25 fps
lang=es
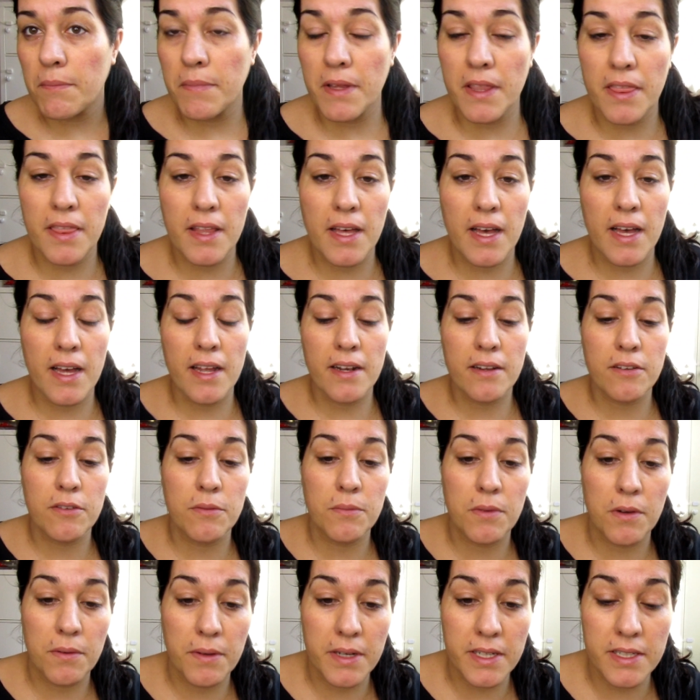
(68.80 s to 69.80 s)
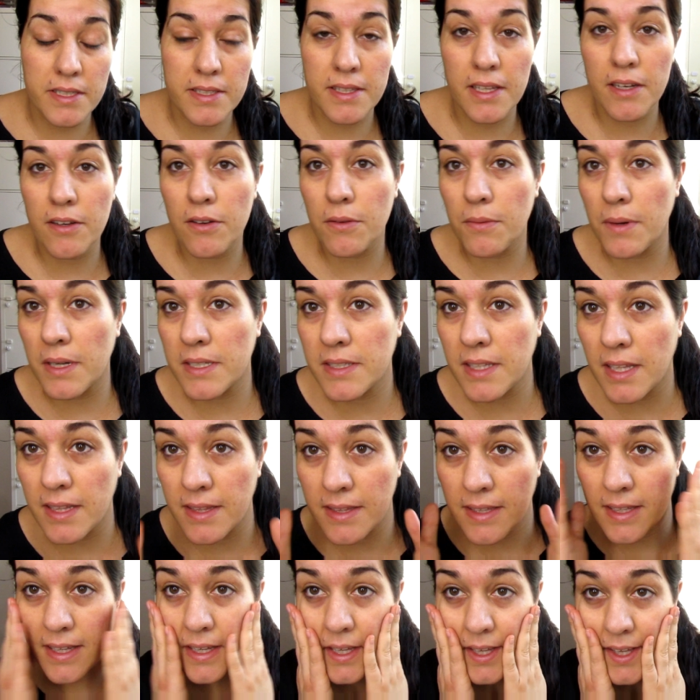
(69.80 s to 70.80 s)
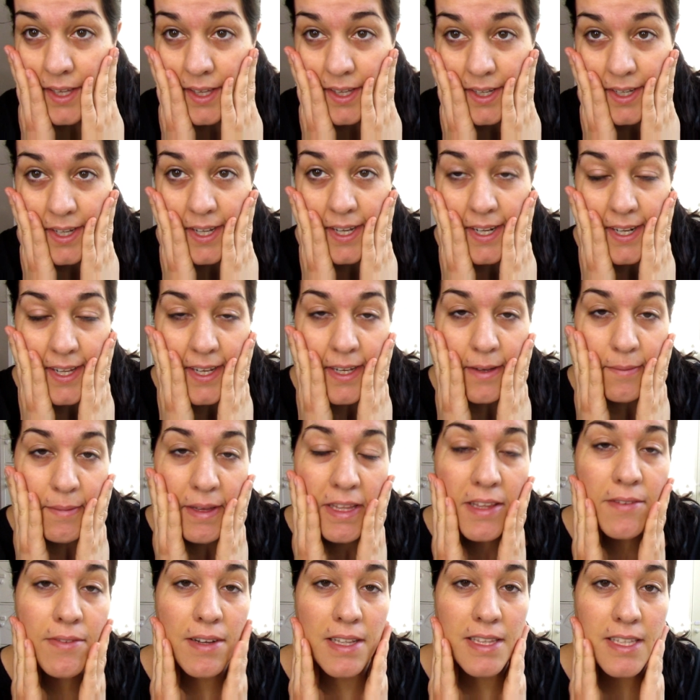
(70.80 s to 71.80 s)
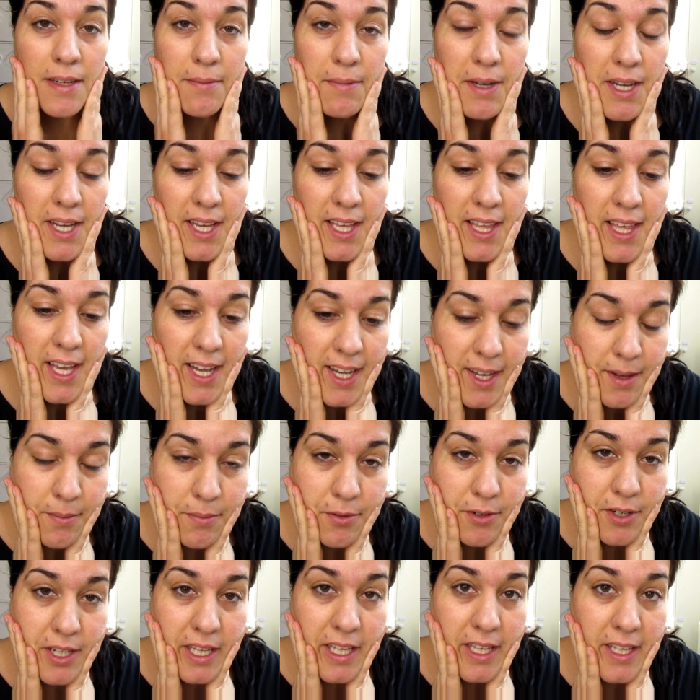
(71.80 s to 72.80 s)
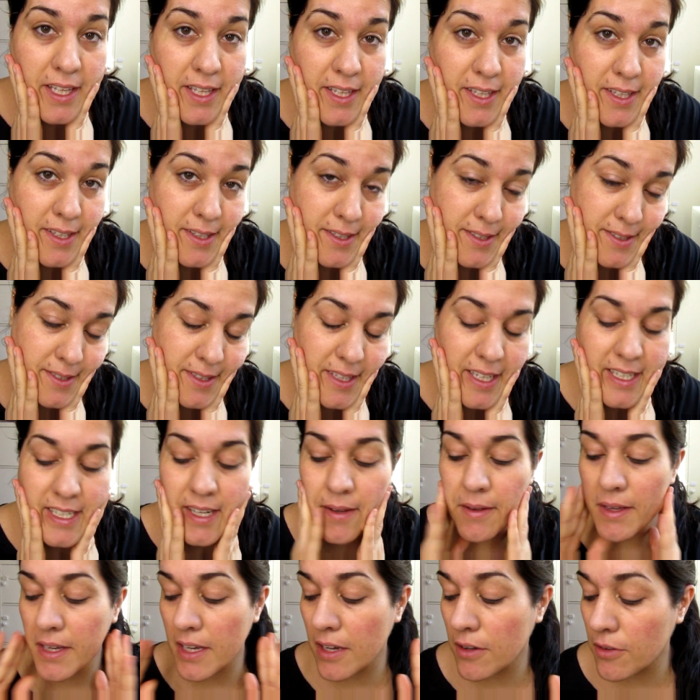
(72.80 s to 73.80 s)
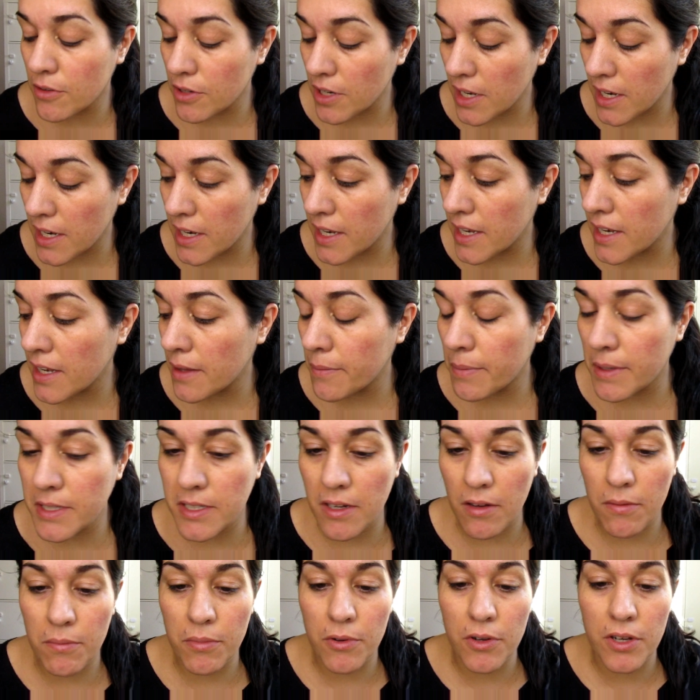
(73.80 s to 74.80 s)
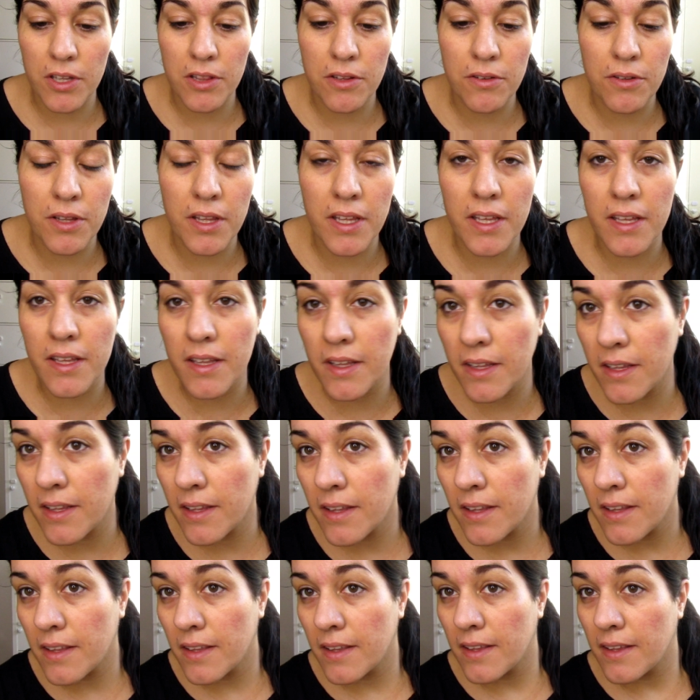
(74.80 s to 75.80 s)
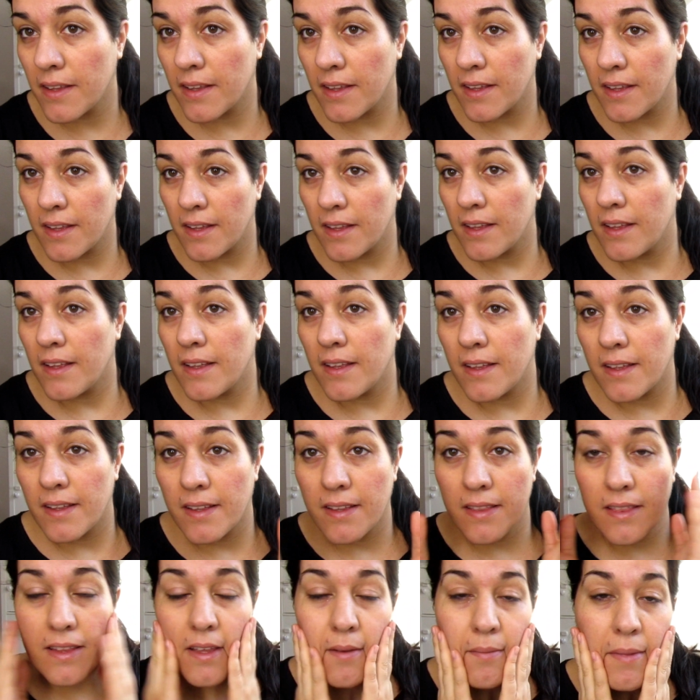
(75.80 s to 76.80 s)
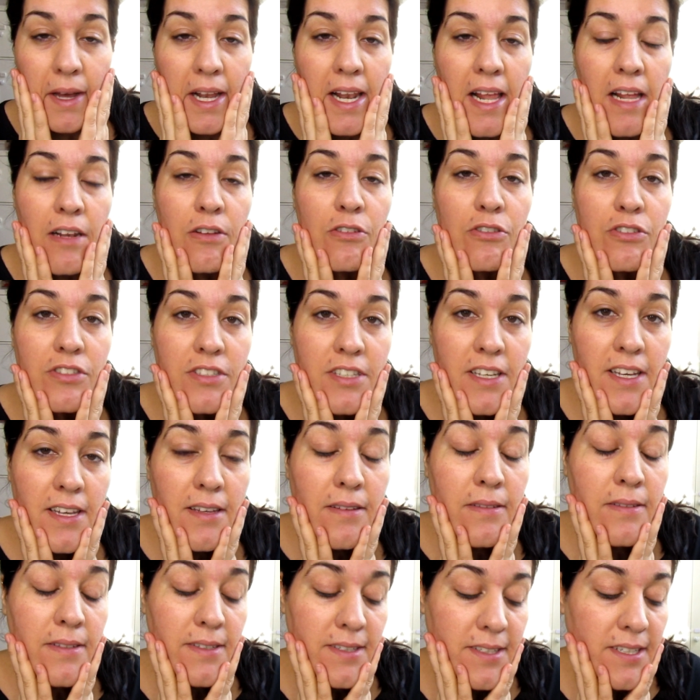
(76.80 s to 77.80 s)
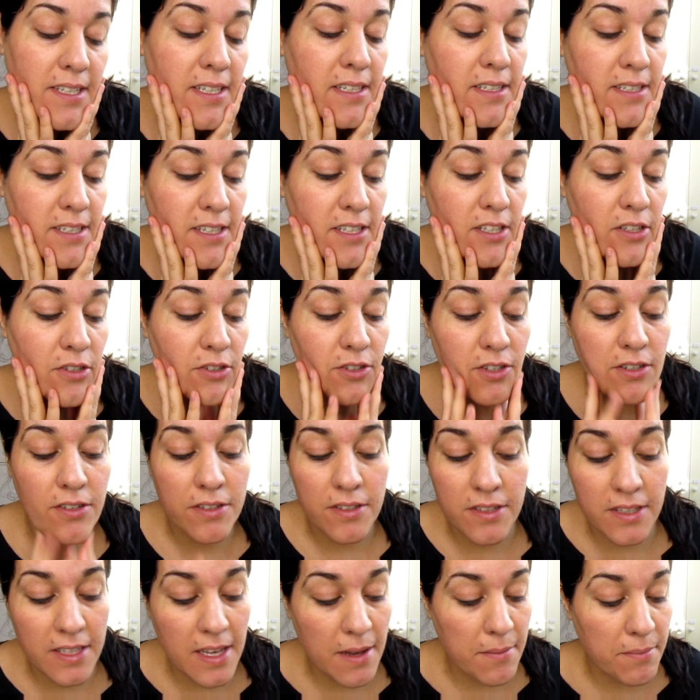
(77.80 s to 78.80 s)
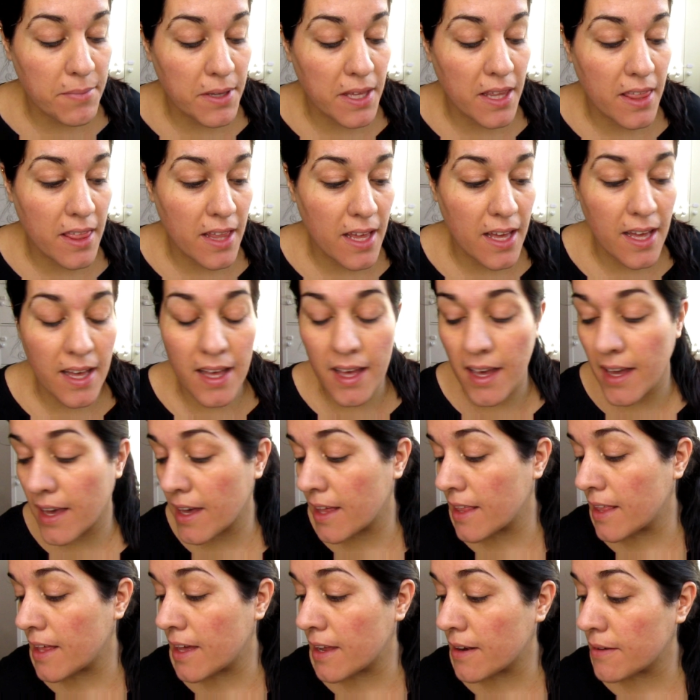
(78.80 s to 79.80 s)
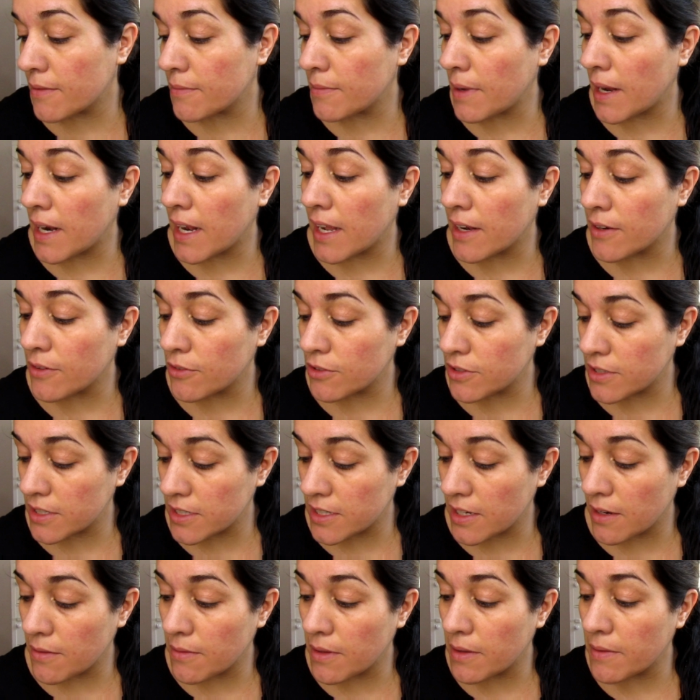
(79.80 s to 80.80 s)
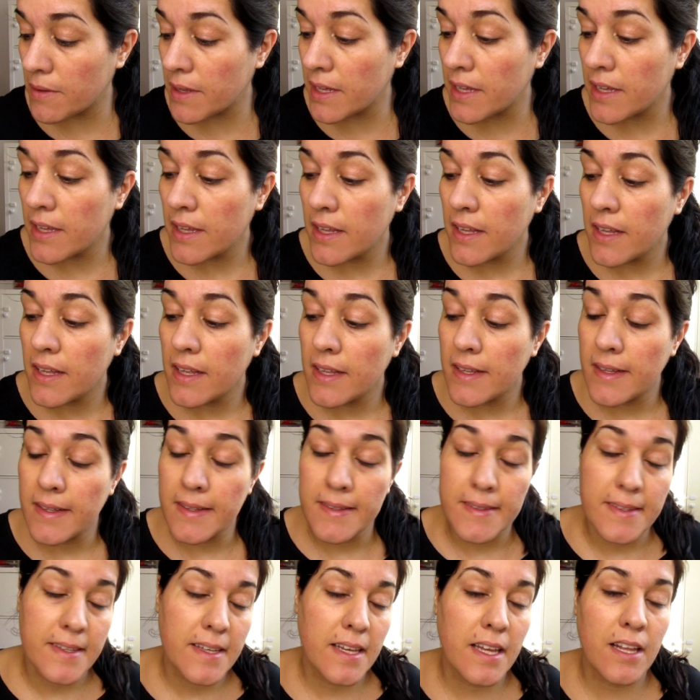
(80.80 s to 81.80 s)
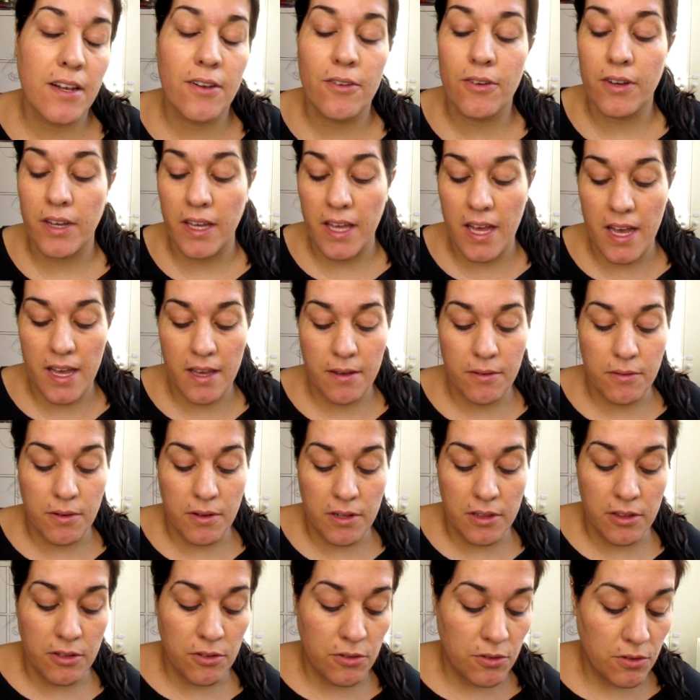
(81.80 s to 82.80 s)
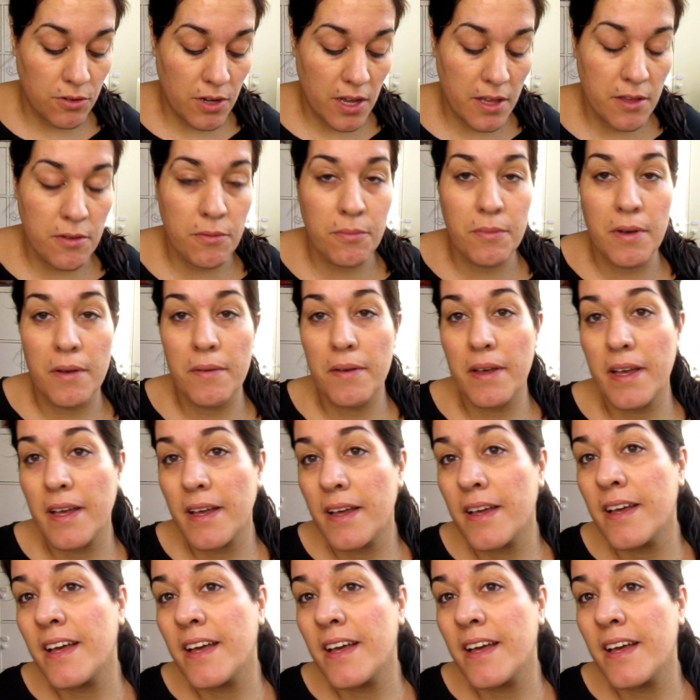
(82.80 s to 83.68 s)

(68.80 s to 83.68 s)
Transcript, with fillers: a empezar. Como veis, tengo bastante cara que me hace falta maquillaje porque ya sabéis que con el nene pasa un poquito de... De mala noche, sí señor, ya empieza a dar malas noches el bebé es lo que hay cuando hay un bebé,